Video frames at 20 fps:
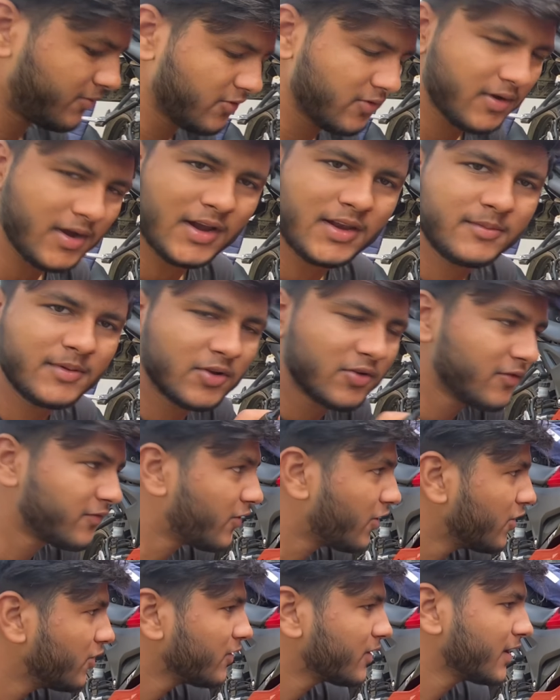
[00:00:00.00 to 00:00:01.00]
लोगों को खाली मेरे को
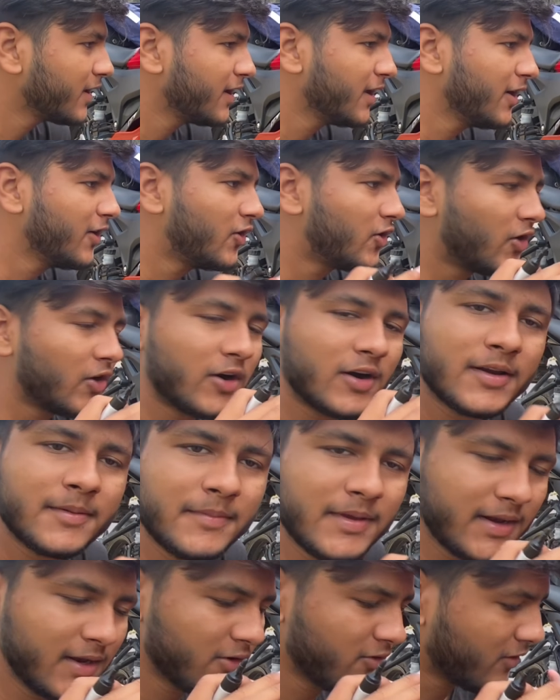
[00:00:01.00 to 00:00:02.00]
फॉलो करना है और
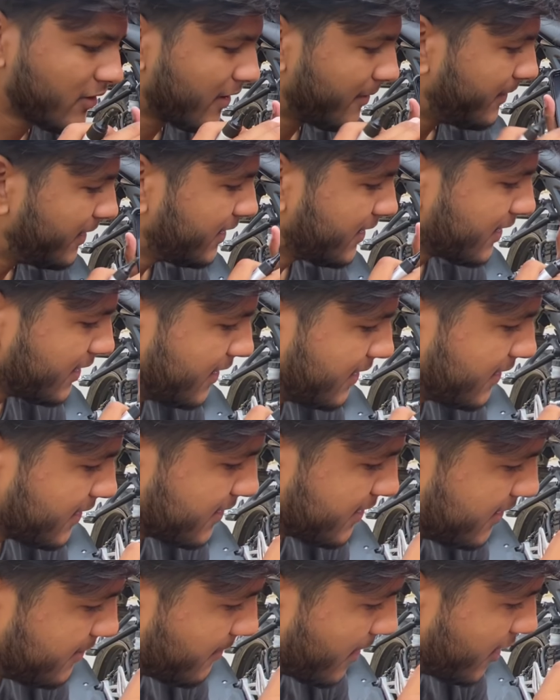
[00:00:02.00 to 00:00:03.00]
मेरे को कमेंट करना
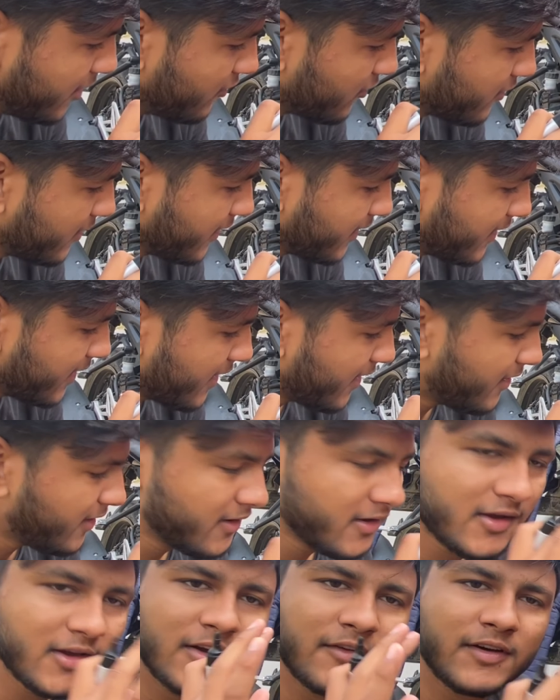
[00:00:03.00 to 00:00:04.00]
जैसे इन भाई लोगों ने किया है
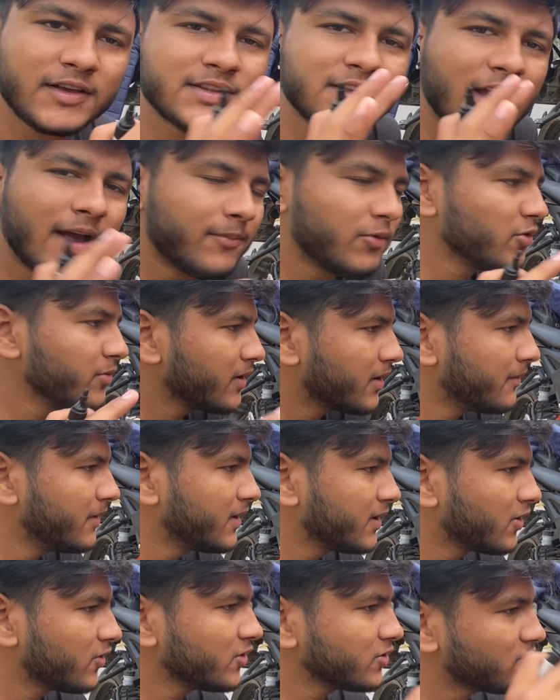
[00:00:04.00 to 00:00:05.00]
वैसे आप लोग भी
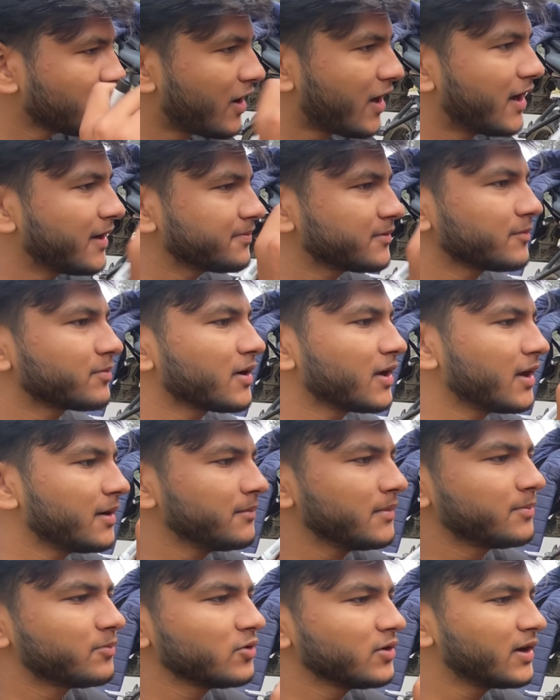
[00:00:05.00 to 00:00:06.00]
कमेंट करोगे तो आप सबका नाम
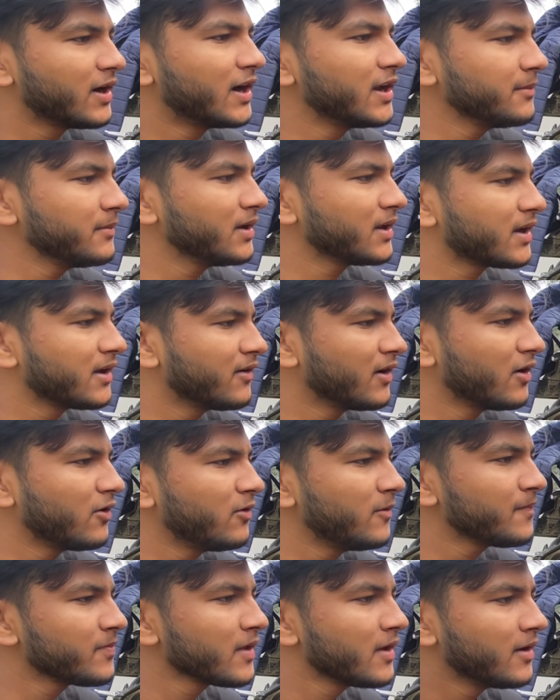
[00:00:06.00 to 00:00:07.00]
मैं पूरी गाड़ी में लिखने वाला
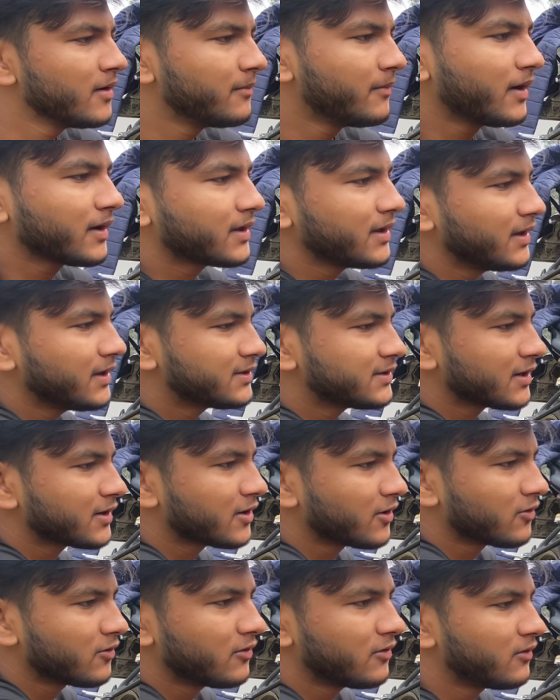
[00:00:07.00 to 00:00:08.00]
हूँ बाकी ये चेक
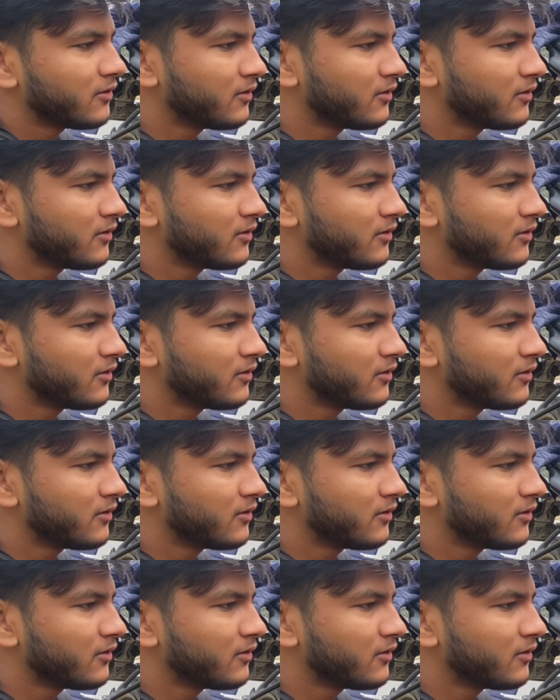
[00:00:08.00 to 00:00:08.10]
करो